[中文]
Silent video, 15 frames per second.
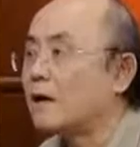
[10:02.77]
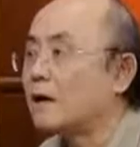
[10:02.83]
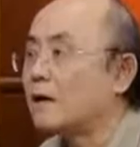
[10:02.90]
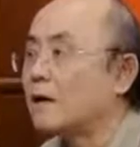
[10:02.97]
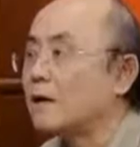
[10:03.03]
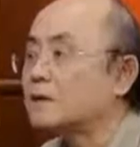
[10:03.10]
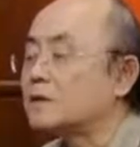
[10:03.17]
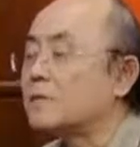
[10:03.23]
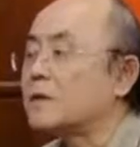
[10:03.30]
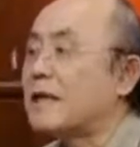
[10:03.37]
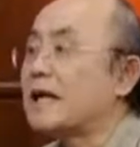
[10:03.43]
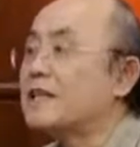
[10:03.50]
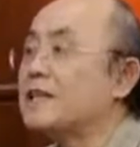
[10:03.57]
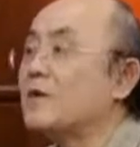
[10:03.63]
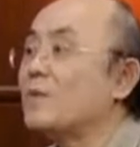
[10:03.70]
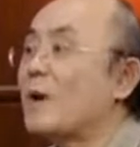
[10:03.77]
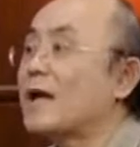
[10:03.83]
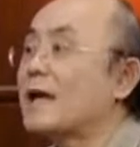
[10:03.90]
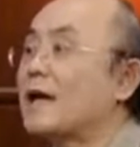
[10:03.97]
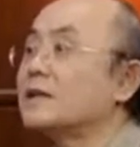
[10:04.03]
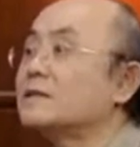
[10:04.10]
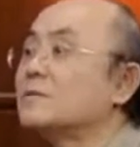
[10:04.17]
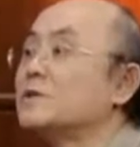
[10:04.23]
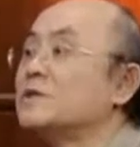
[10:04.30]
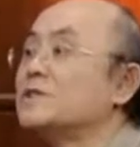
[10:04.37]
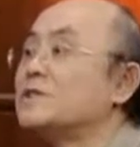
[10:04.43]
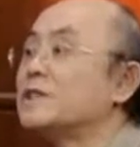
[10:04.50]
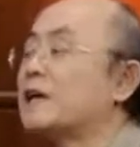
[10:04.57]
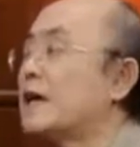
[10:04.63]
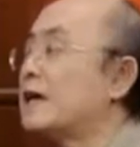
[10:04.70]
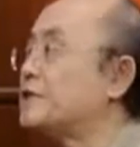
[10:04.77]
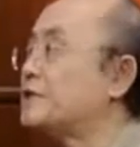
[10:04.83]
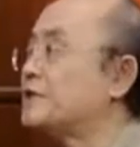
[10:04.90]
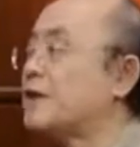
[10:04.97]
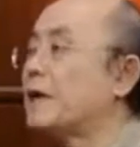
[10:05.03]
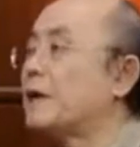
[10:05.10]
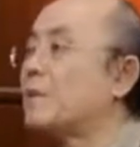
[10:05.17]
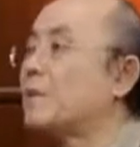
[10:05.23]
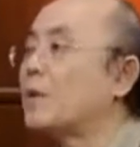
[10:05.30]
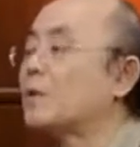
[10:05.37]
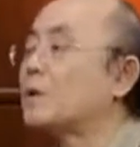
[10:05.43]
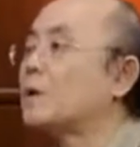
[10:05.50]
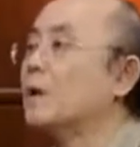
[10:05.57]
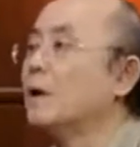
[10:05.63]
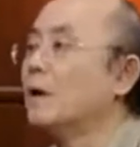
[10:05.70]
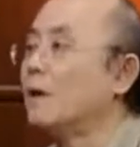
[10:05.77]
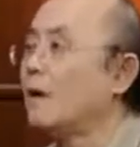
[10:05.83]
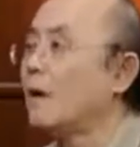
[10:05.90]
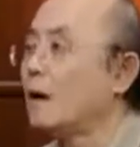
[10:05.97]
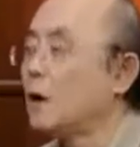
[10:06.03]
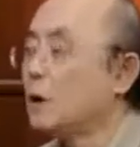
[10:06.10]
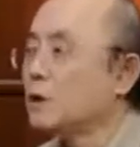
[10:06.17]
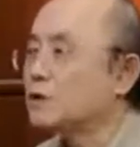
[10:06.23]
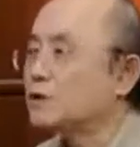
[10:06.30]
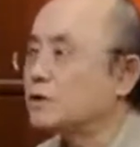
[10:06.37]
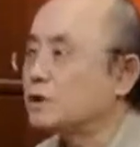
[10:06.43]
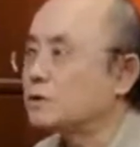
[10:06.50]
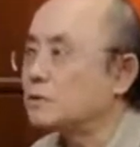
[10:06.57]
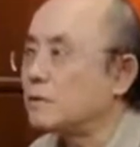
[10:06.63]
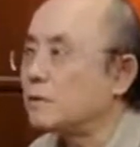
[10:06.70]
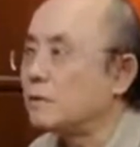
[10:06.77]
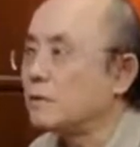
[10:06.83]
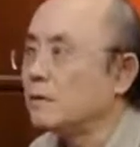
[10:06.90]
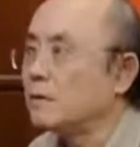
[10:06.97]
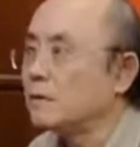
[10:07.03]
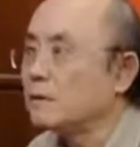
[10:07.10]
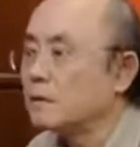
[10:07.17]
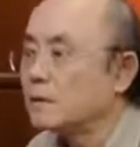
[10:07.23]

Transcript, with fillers: 了，什么《南泥湾》呀，什么这些开始演了，包括啊，这时候。